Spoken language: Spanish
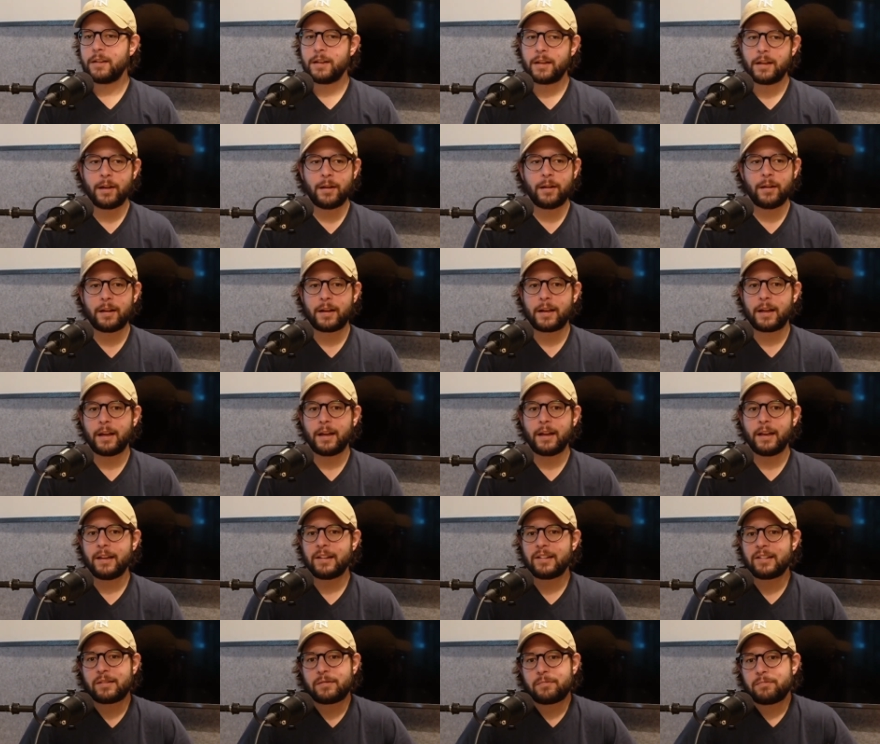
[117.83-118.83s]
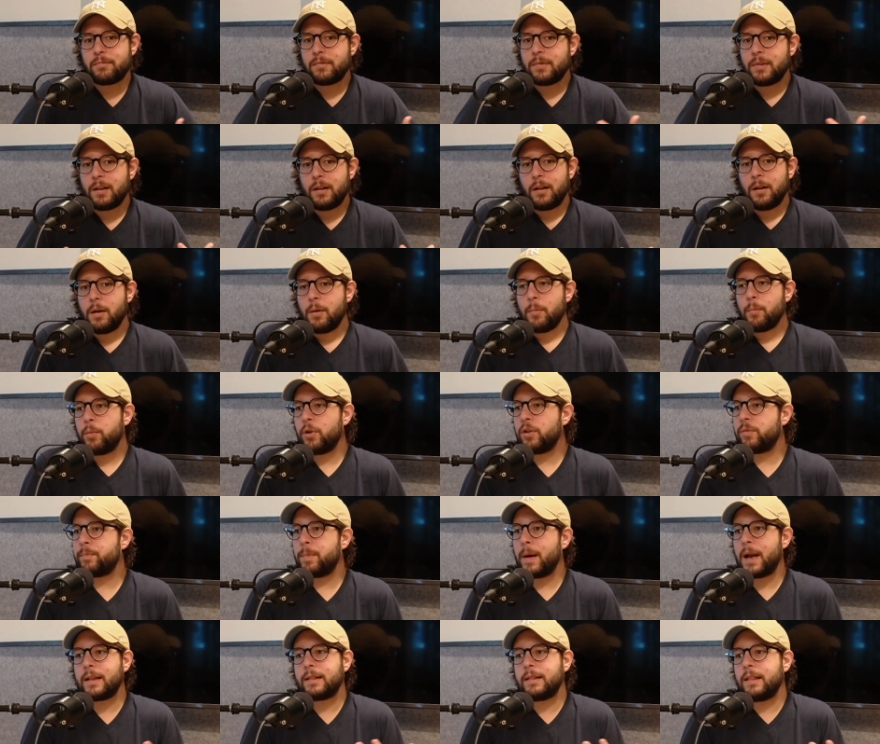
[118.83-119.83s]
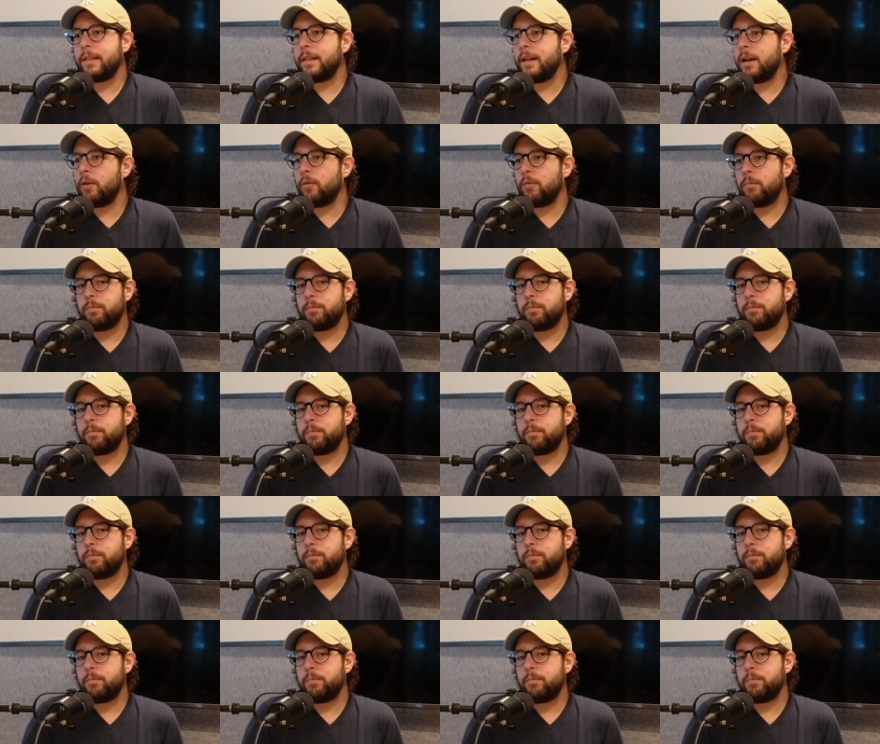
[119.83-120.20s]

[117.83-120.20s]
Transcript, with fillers: que, es pues parte del,